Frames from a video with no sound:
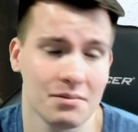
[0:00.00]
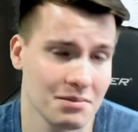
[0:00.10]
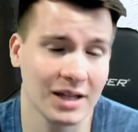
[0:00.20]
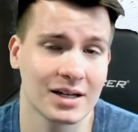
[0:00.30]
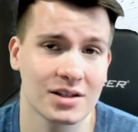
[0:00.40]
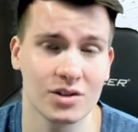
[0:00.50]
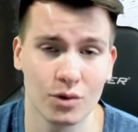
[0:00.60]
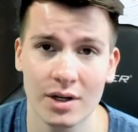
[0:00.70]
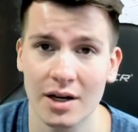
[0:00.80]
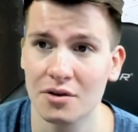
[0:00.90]

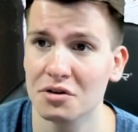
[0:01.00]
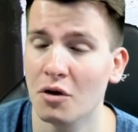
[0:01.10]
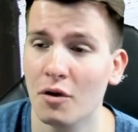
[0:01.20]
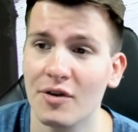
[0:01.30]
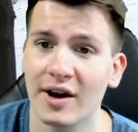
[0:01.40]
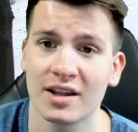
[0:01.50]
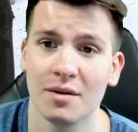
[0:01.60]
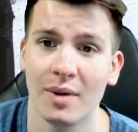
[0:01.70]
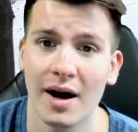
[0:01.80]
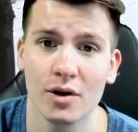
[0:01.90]
Attraktionen, also die
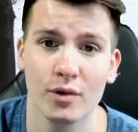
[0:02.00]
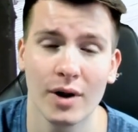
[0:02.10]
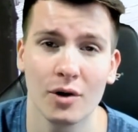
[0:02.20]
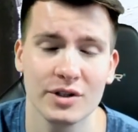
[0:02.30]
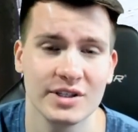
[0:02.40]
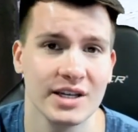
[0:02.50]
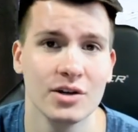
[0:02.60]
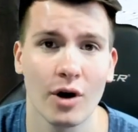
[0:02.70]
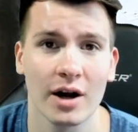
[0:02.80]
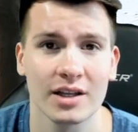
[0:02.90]
Holzachterbahn oder auch diese
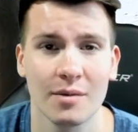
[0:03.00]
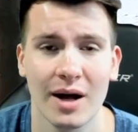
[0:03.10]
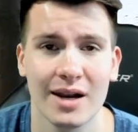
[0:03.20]
Indoor-Achterbahn,